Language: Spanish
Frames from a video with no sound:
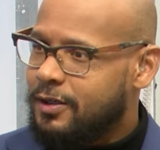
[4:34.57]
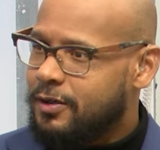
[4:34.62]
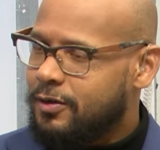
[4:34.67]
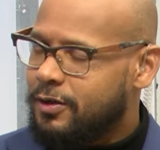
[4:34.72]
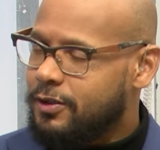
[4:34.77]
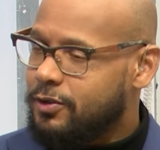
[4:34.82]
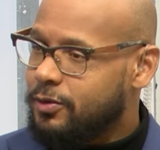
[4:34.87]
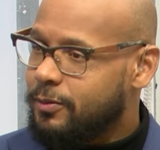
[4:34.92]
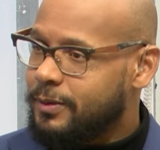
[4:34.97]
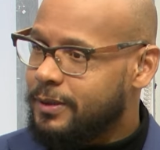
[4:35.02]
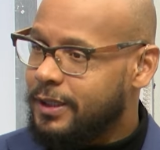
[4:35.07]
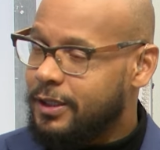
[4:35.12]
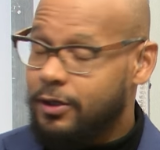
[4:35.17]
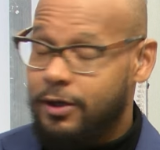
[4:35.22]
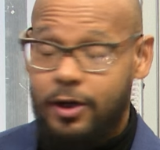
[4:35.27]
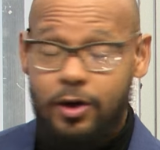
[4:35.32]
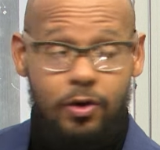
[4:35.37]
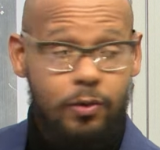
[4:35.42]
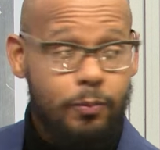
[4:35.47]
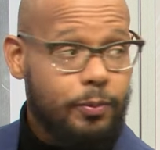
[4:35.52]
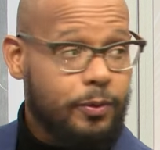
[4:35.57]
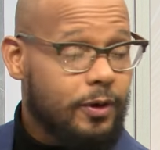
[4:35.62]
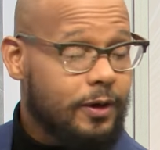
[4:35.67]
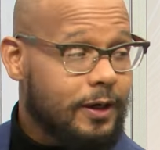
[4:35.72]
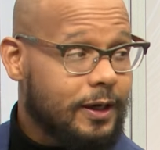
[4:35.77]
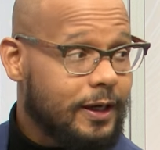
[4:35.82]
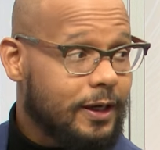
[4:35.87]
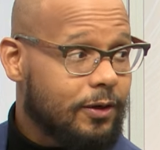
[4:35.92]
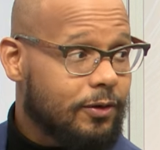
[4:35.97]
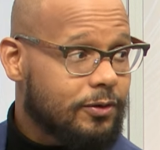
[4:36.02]
no y tuviste que rompió
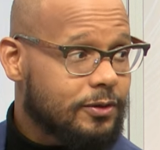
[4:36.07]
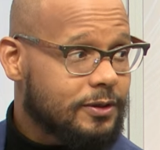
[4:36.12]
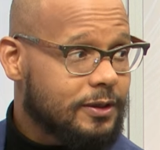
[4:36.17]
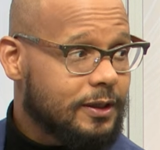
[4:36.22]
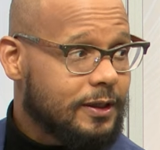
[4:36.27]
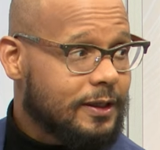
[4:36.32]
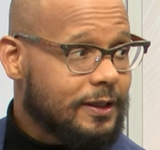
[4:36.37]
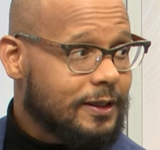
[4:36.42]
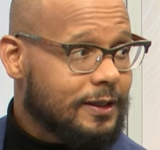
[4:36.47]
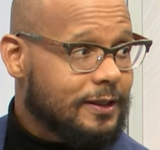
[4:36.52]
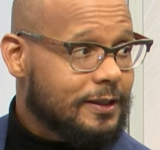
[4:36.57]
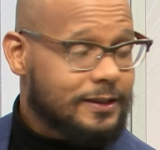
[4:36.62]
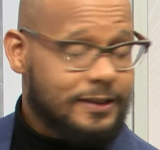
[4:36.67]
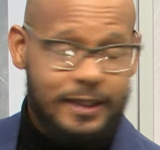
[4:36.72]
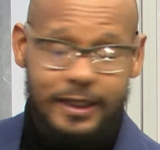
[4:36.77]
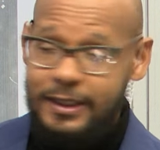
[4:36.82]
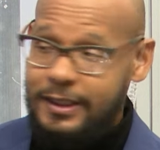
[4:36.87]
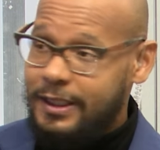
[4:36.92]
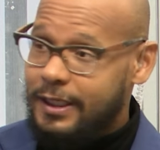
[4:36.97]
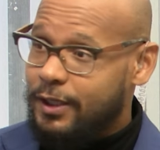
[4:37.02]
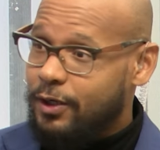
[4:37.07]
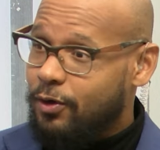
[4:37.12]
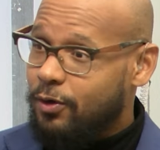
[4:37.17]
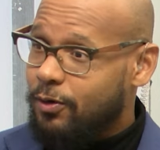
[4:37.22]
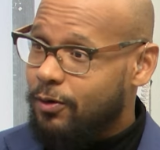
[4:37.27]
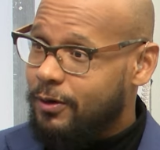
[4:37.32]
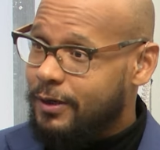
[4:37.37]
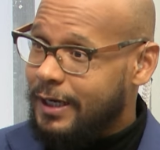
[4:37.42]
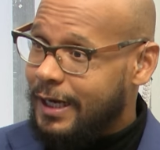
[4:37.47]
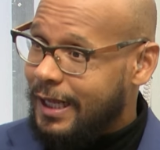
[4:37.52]
récords, wow. se
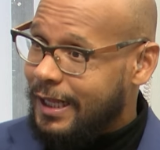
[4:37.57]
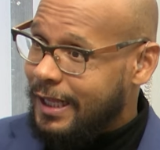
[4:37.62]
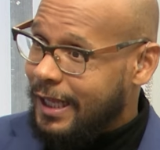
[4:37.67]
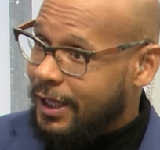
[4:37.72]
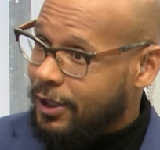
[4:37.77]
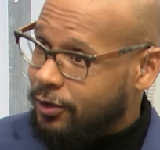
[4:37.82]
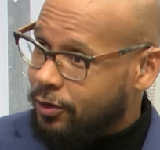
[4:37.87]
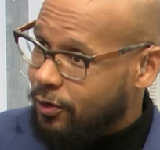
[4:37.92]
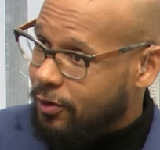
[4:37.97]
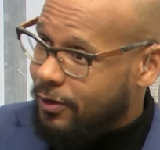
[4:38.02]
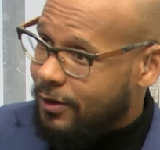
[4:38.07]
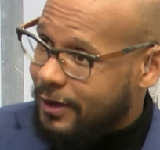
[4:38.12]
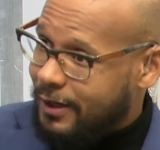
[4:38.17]
tiró nadando